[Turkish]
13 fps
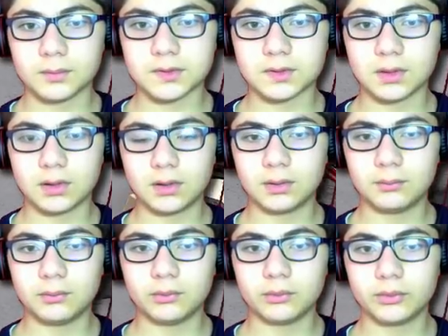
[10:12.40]
Abi
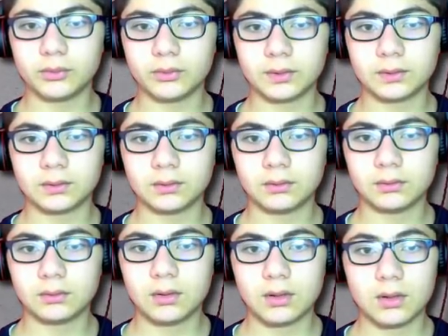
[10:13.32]
sağlam öldürüyorlar.
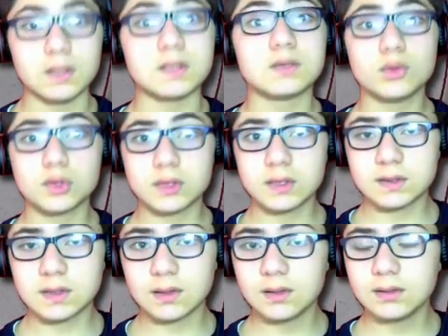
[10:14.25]

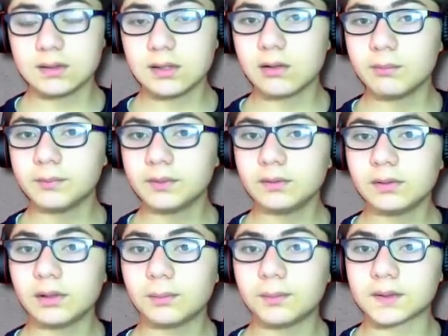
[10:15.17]
İstiyorsanız serinin
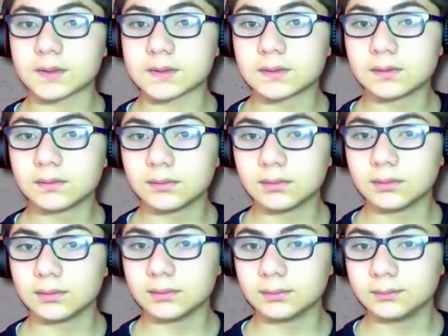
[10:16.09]
devamını yaparız.
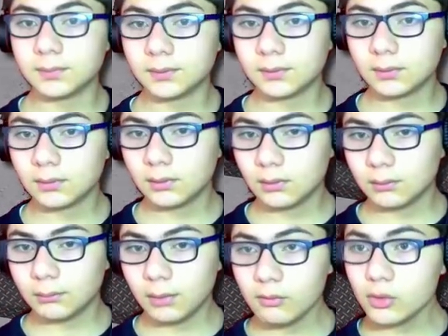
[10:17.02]
Ee,
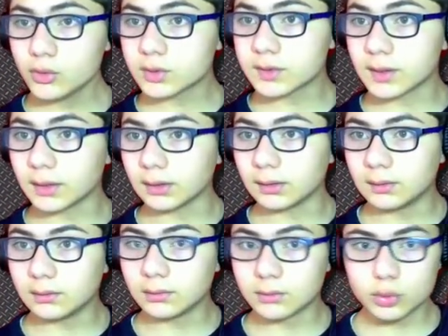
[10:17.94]
Why water tank?
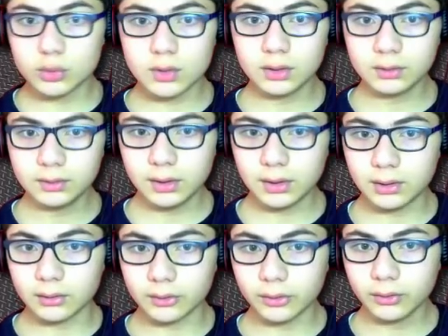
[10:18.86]
Su tankı
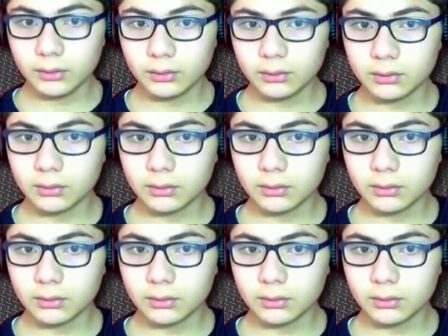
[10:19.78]
neye yarıyor?